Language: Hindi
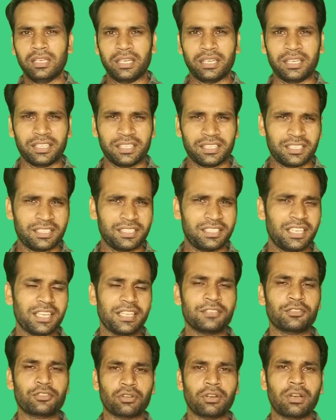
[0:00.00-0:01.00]
ये
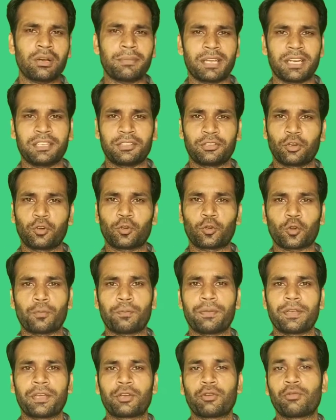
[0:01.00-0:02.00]
जो हमारे दो
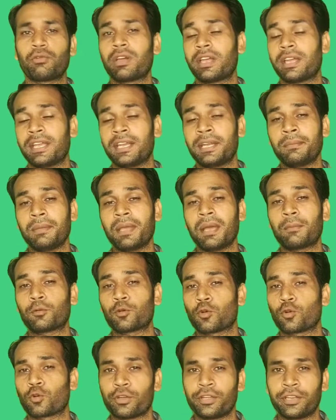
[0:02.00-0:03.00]
टॉपिक हुए इनमें
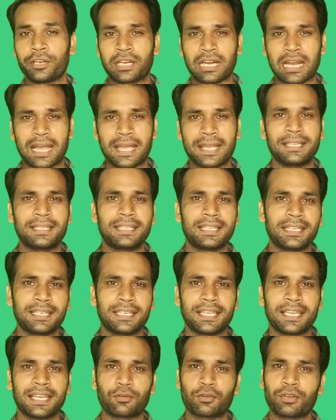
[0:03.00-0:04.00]
आपको कोई राय
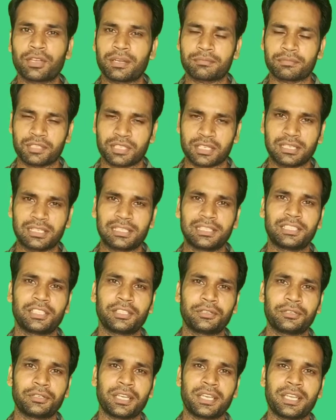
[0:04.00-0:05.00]
देनी है कोई हमसे गलती
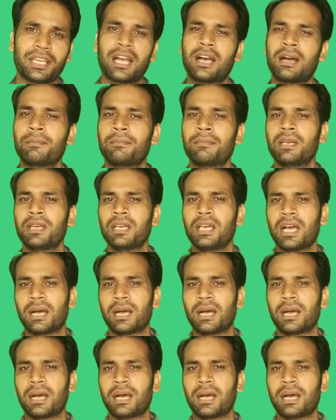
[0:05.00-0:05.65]
हुई है या हम